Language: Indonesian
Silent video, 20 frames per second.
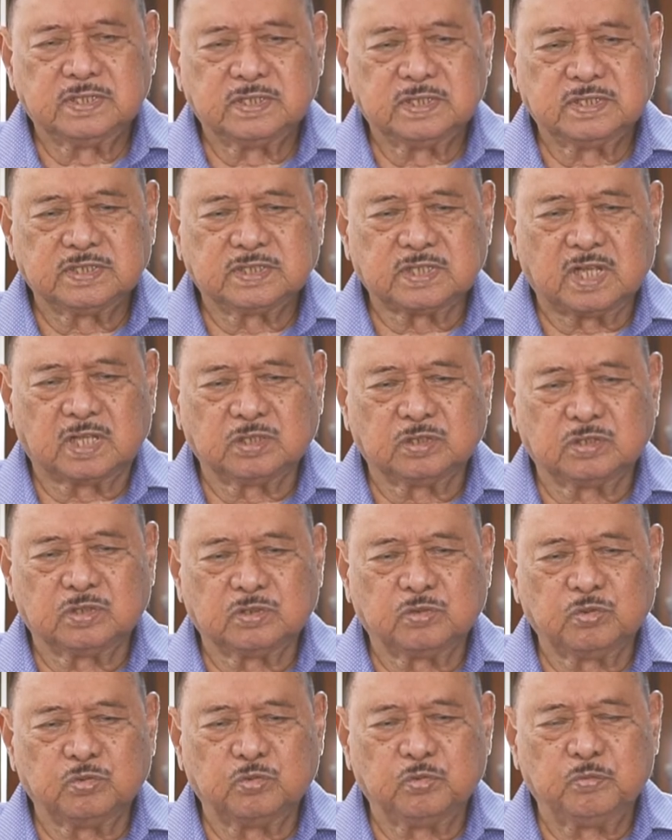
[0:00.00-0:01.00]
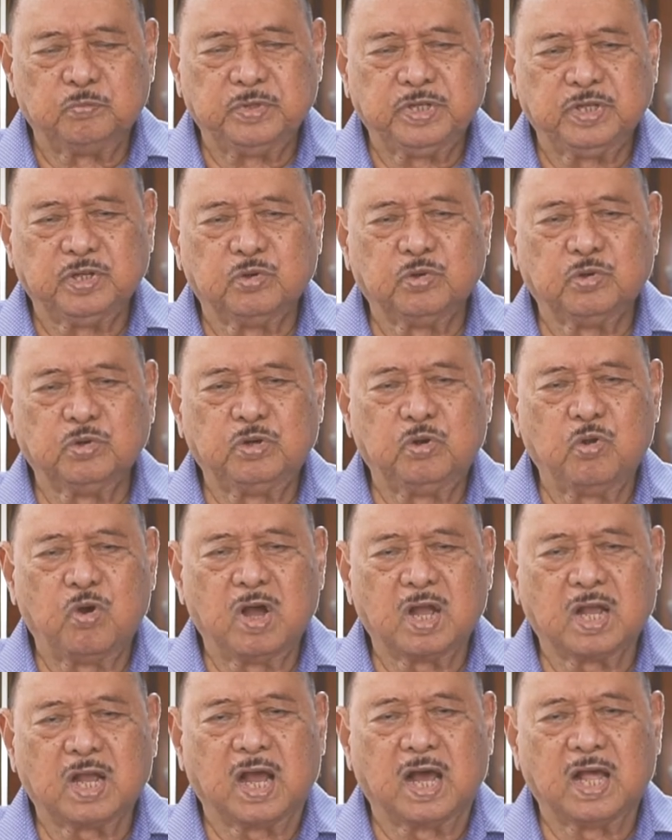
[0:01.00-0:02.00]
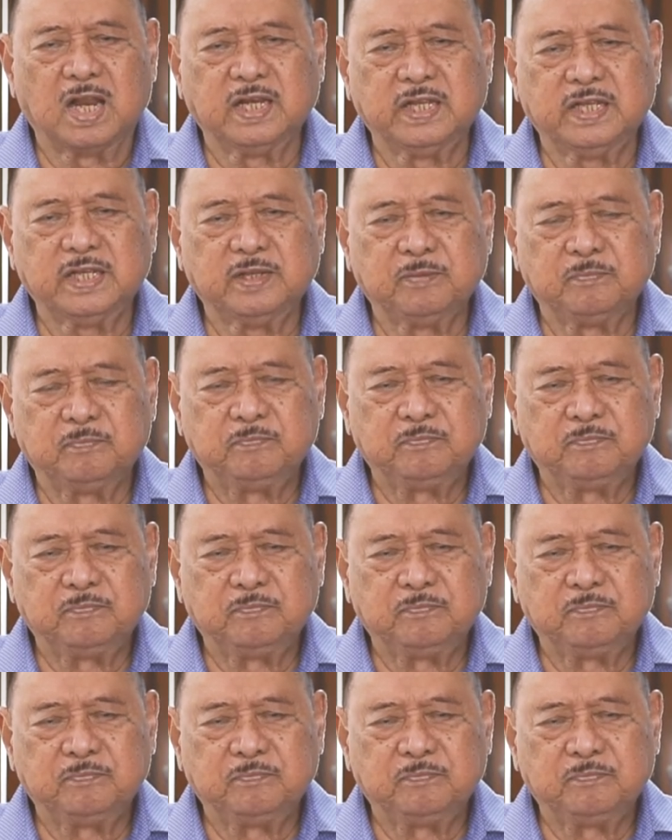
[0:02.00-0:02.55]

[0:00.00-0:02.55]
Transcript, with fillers: satu minggu dua kali